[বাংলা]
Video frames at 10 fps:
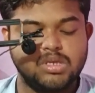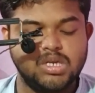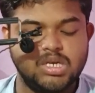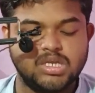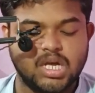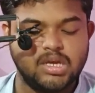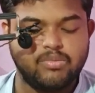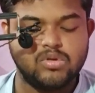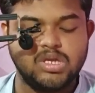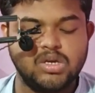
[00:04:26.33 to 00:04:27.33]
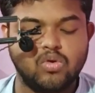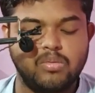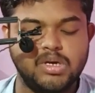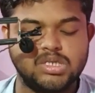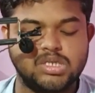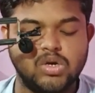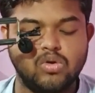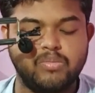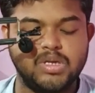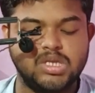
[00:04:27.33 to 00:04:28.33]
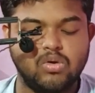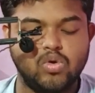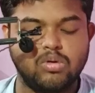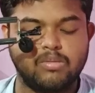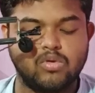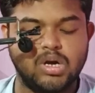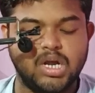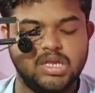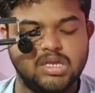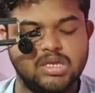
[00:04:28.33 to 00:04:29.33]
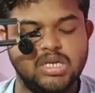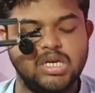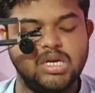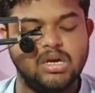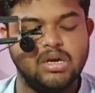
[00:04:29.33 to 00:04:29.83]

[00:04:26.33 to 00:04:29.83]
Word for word: তিনি তাদের প্রতি গভীর স্নেহ প্রীতি অনুভব করলেন তিনি